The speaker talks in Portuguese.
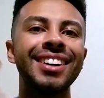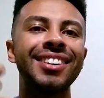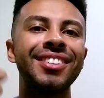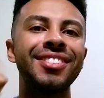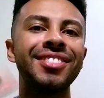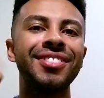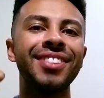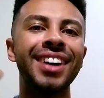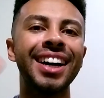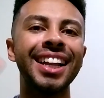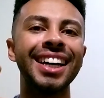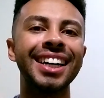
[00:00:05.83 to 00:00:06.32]

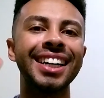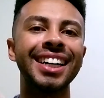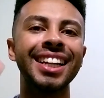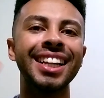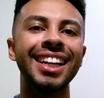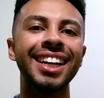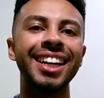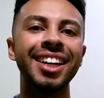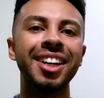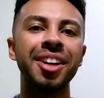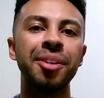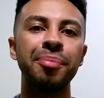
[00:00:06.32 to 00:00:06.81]
Fala
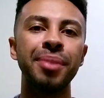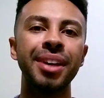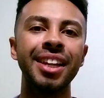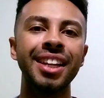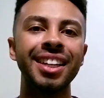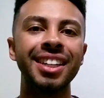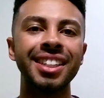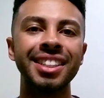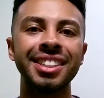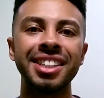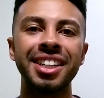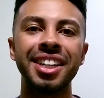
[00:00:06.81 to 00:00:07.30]
galera,
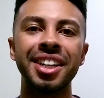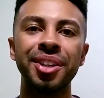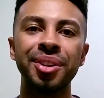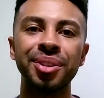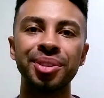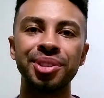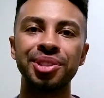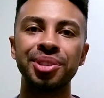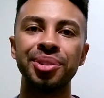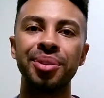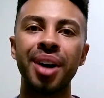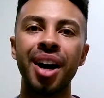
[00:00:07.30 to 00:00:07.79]
beleza? Eu
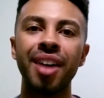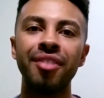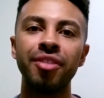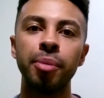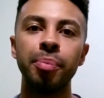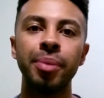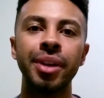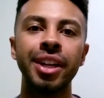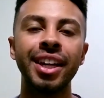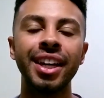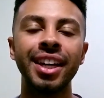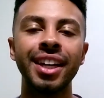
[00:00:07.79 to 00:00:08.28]
sou Rafa
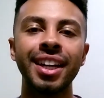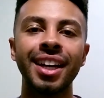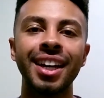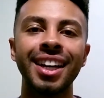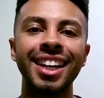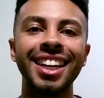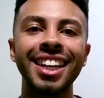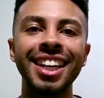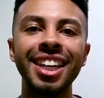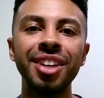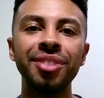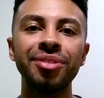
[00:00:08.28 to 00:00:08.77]

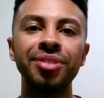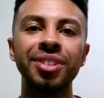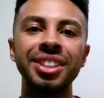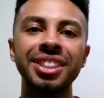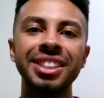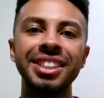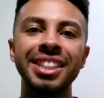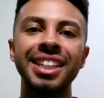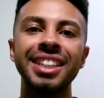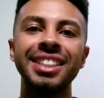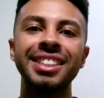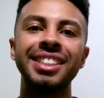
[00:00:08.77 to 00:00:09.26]
Pereira e
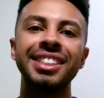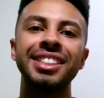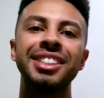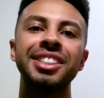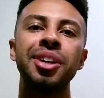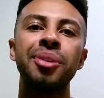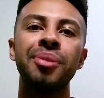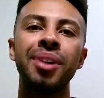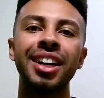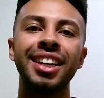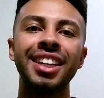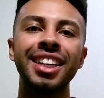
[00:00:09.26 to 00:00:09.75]
vocês
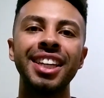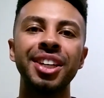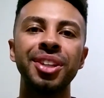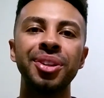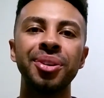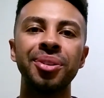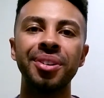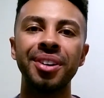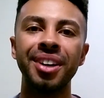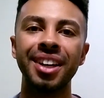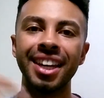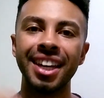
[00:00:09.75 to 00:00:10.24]
estão aqui
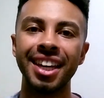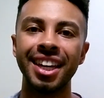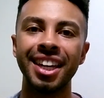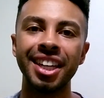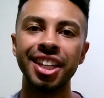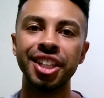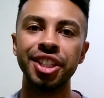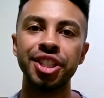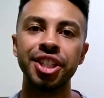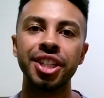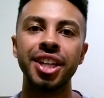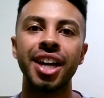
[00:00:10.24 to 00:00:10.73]
no
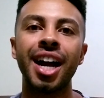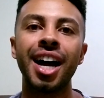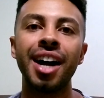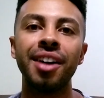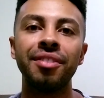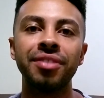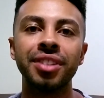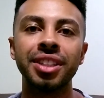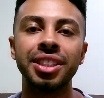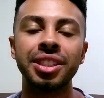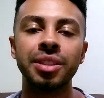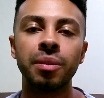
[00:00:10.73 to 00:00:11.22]
Rede
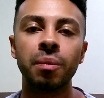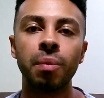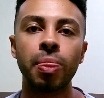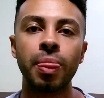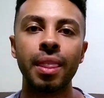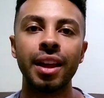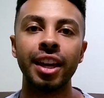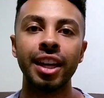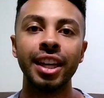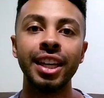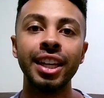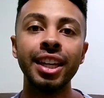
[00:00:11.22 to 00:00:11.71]
Rafas.
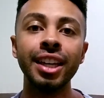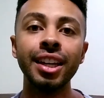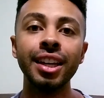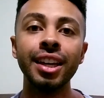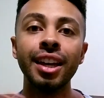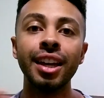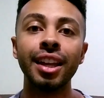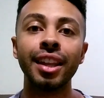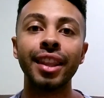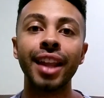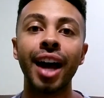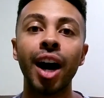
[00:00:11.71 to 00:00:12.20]
E
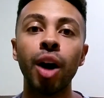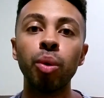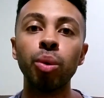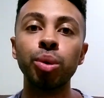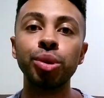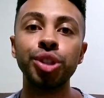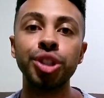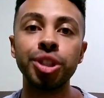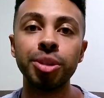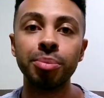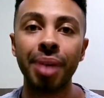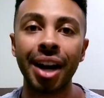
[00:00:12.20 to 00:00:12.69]
na
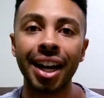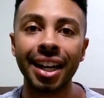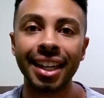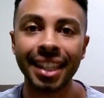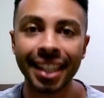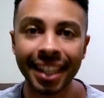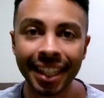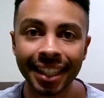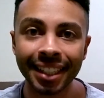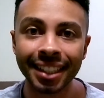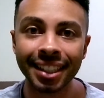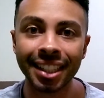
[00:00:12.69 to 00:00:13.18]
última
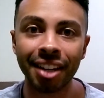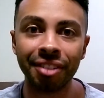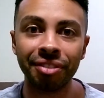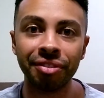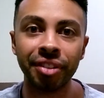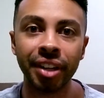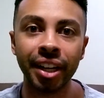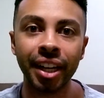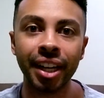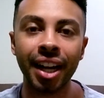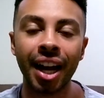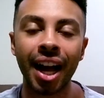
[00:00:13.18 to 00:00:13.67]

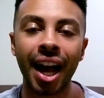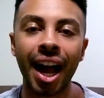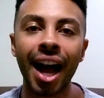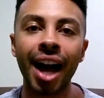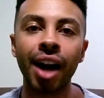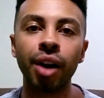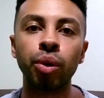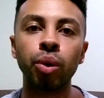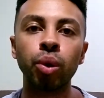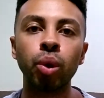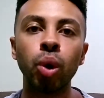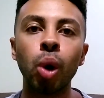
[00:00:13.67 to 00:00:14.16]
quinta-feira a
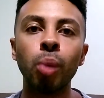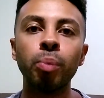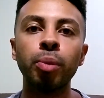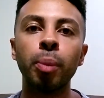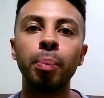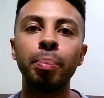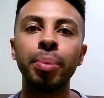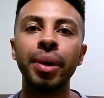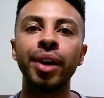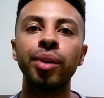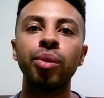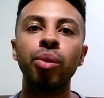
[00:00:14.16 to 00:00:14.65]
Globo
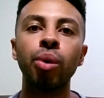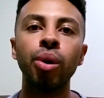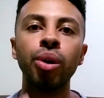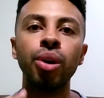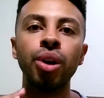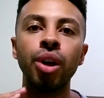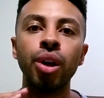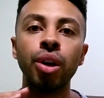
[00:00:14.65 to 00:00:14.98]
pegou